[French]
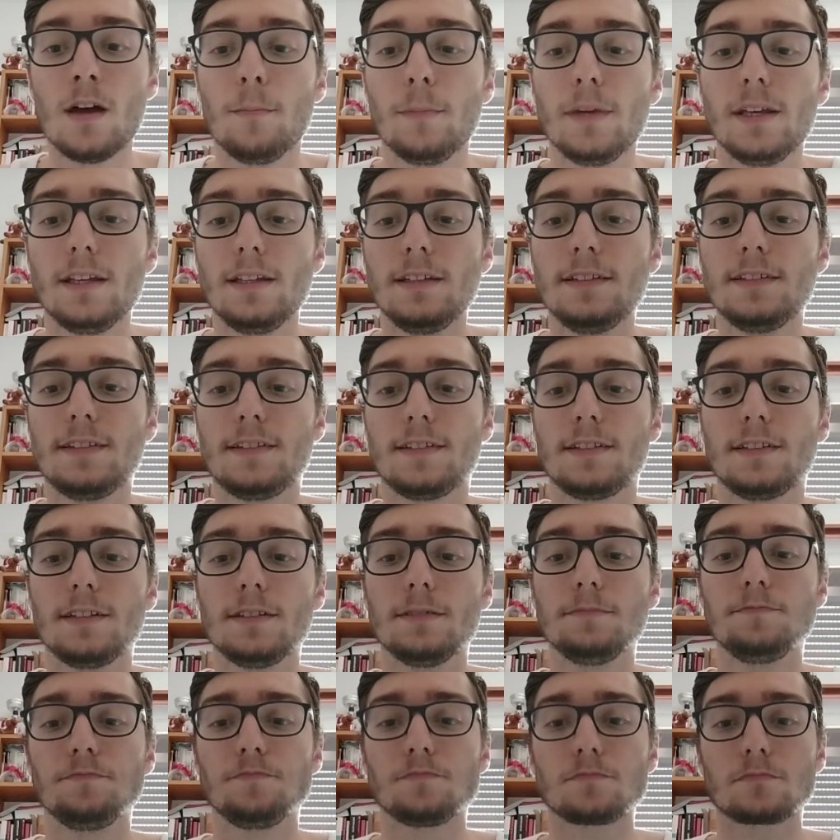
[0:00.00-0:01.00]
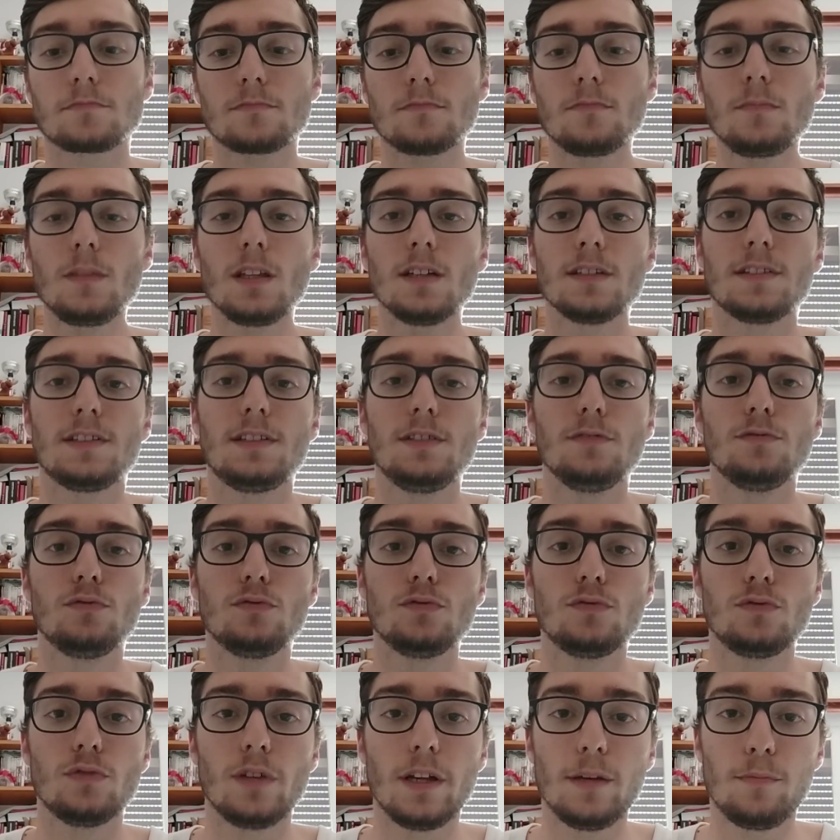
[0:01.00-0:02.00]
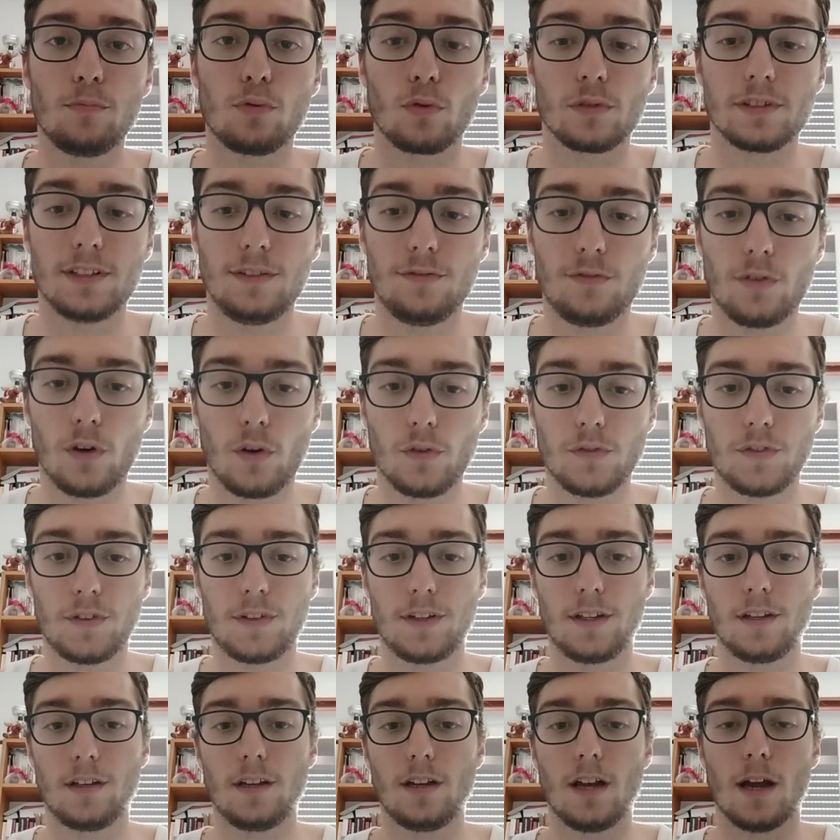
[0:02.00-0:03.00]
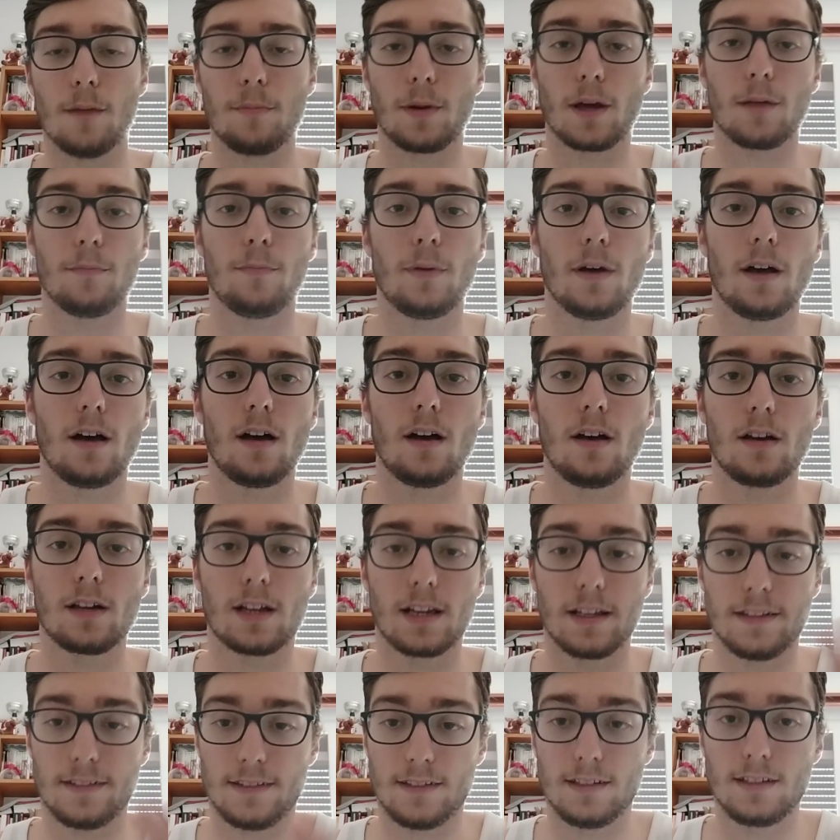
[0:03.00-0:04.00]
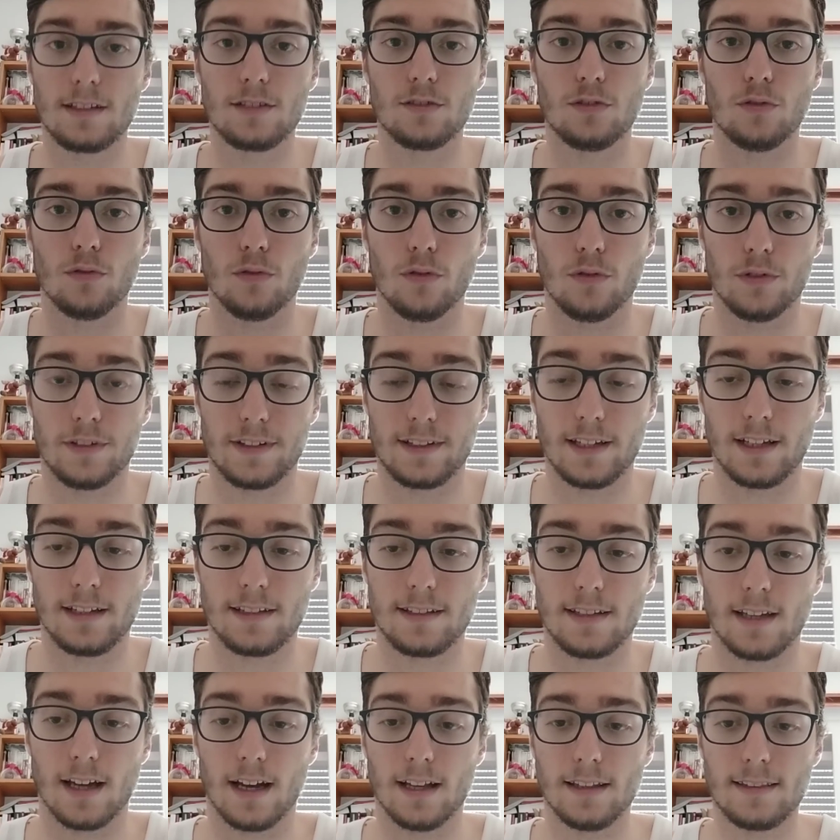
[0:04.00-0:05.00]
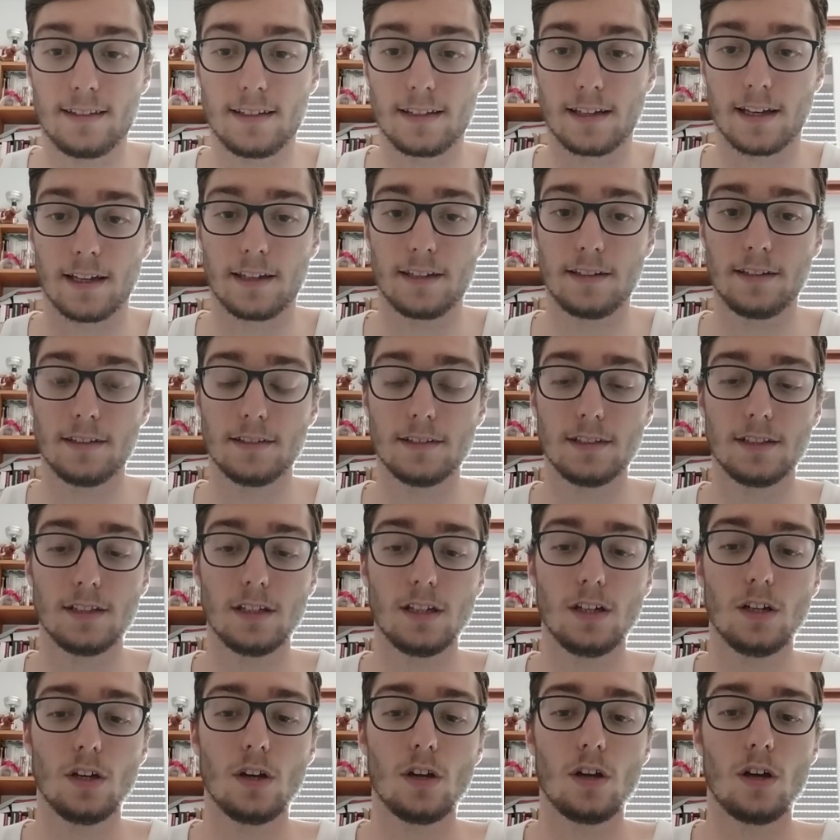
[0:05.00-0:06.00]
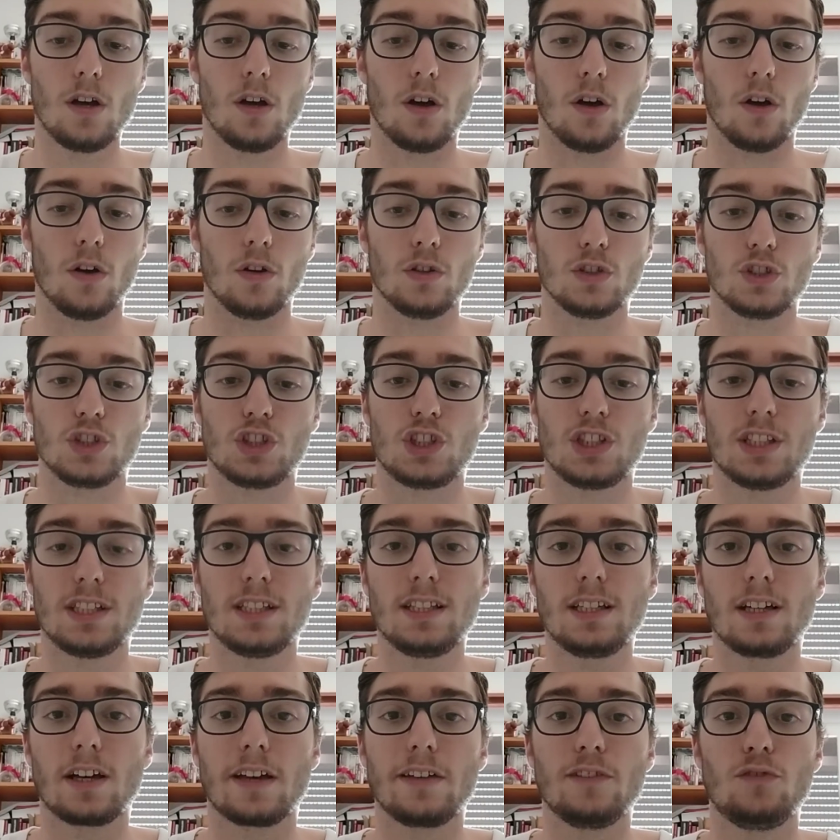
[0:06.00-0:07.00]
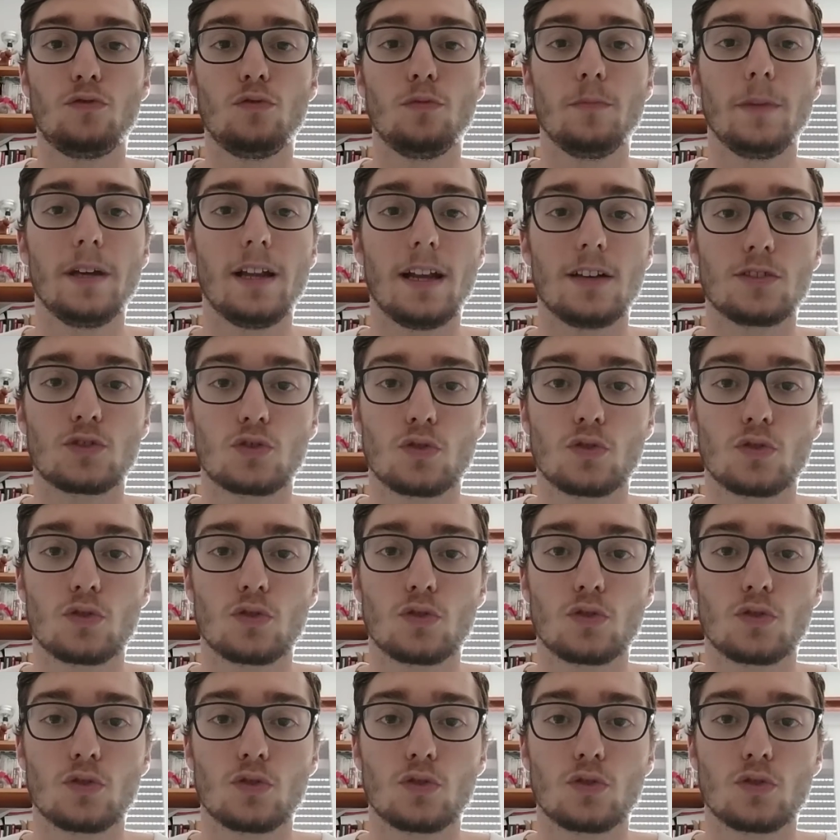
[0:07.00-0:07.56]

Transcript: Mais ici, si vous voulez, pour différencier la prépa classique de celle qui est intégrée, euh, j'ai résumé la